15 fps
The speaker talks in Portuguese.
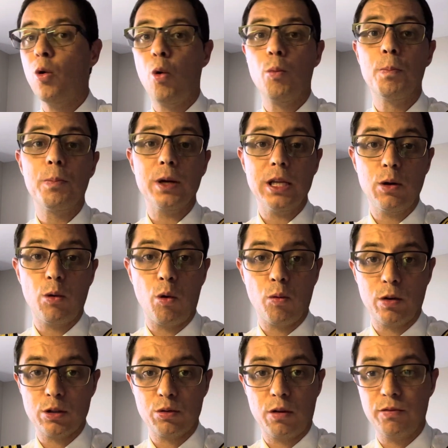cumprir com
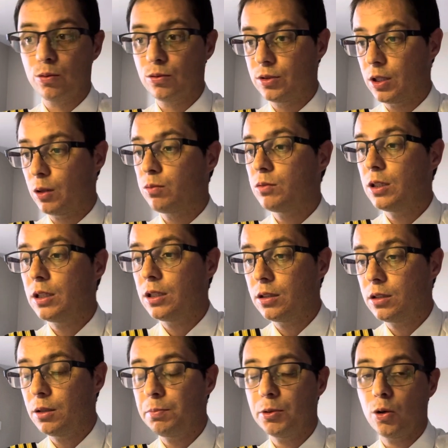a sua função de,
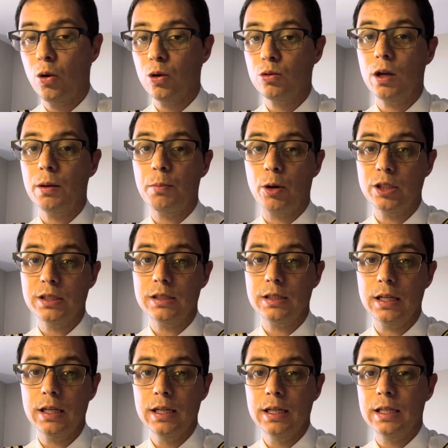de piloto aí, pode
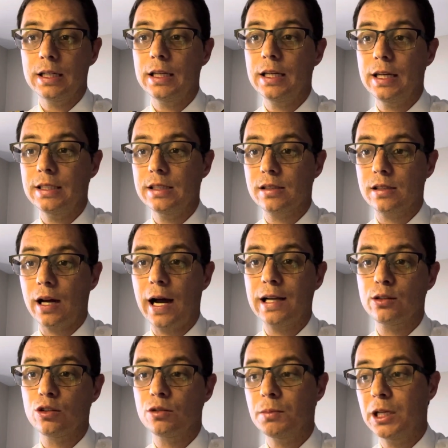ser que nesses
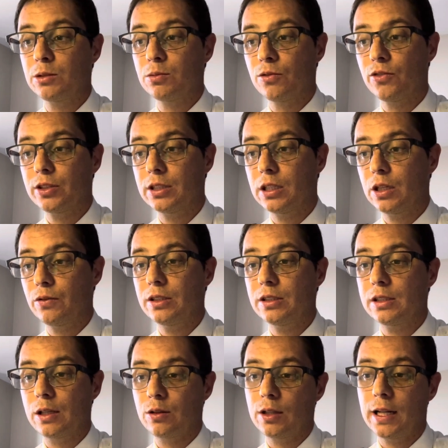casos mesmo, você não
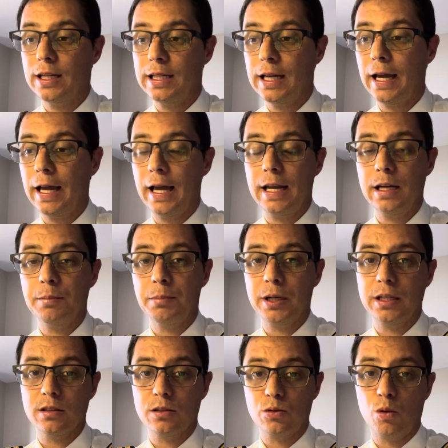estando na linha aérea,
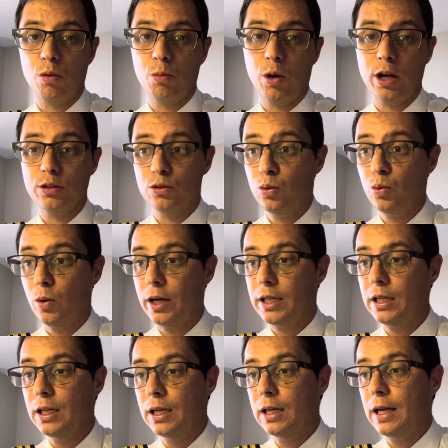empresas como a Azul
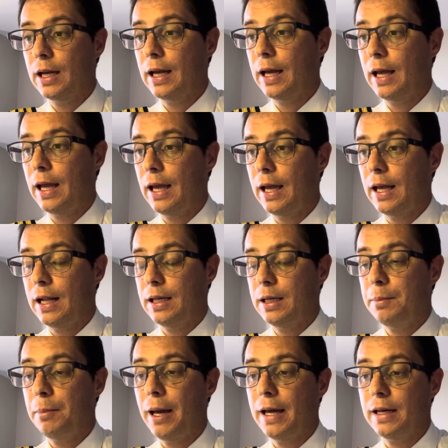aí é,
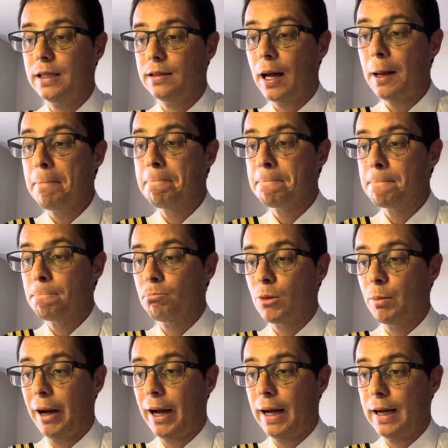liberem, tá?
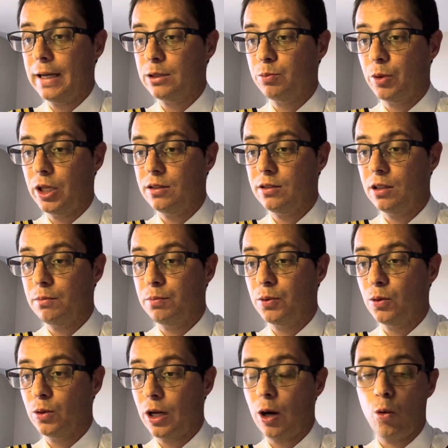Mas, por
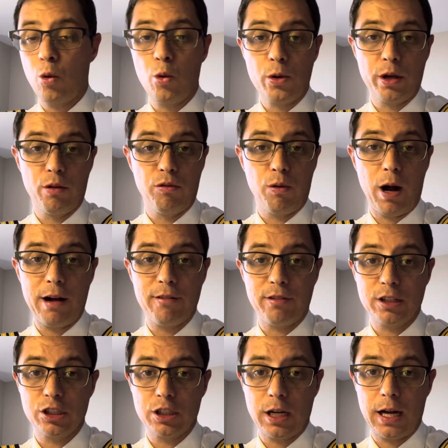exemplo, na Gol que eu
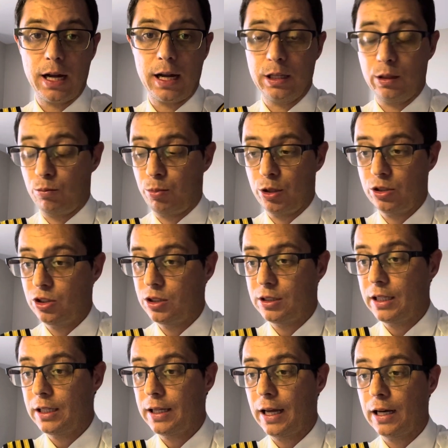voava já, eu posso
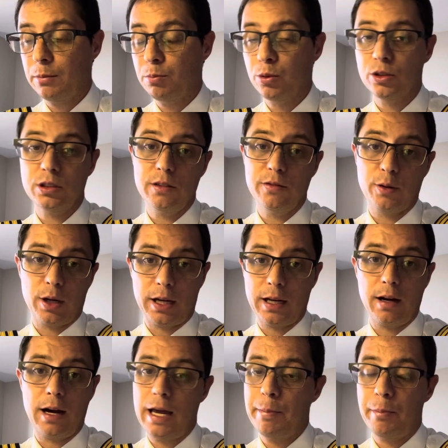dizer que era impossível
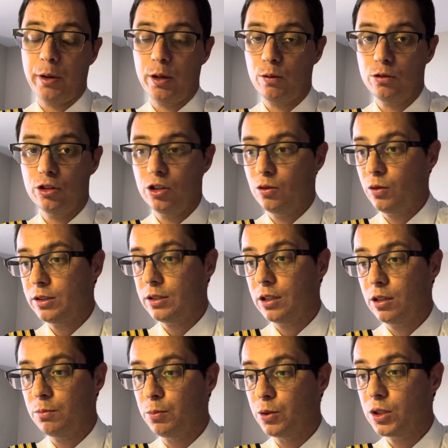naquela época e continua
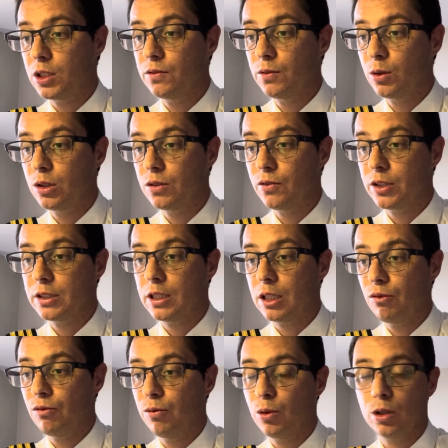sendo impossível se você
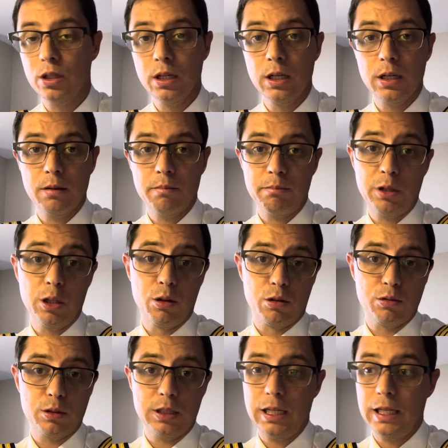não for
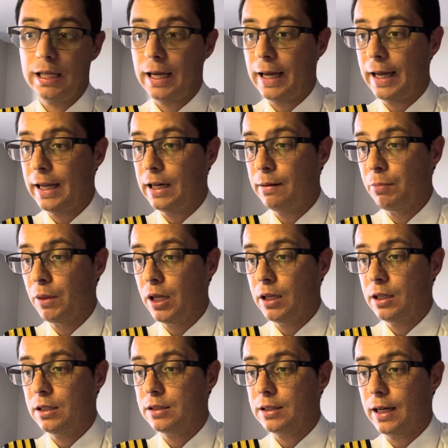piloto de linha aérea
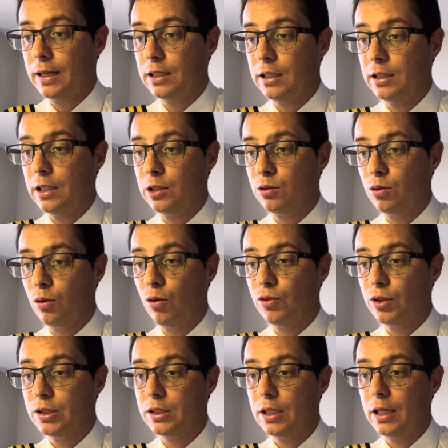estar ali dentro. Ou
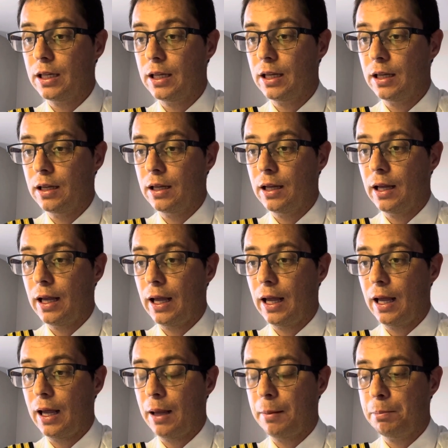você
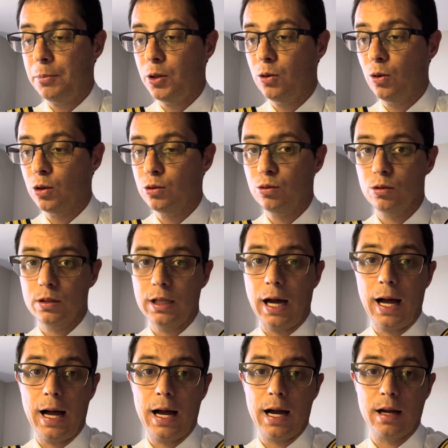é piloto
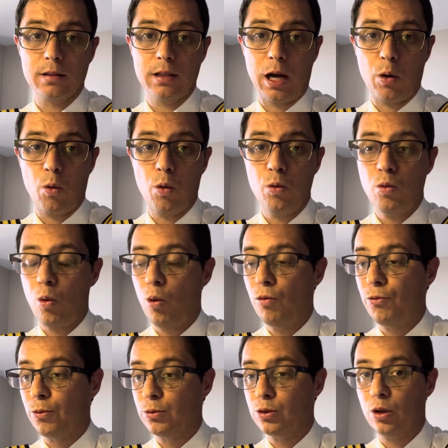da, da Gol ou
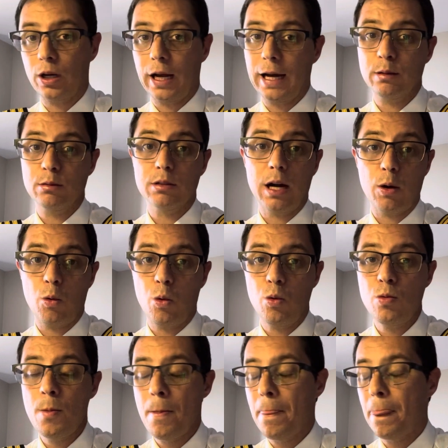funcionário da Gol,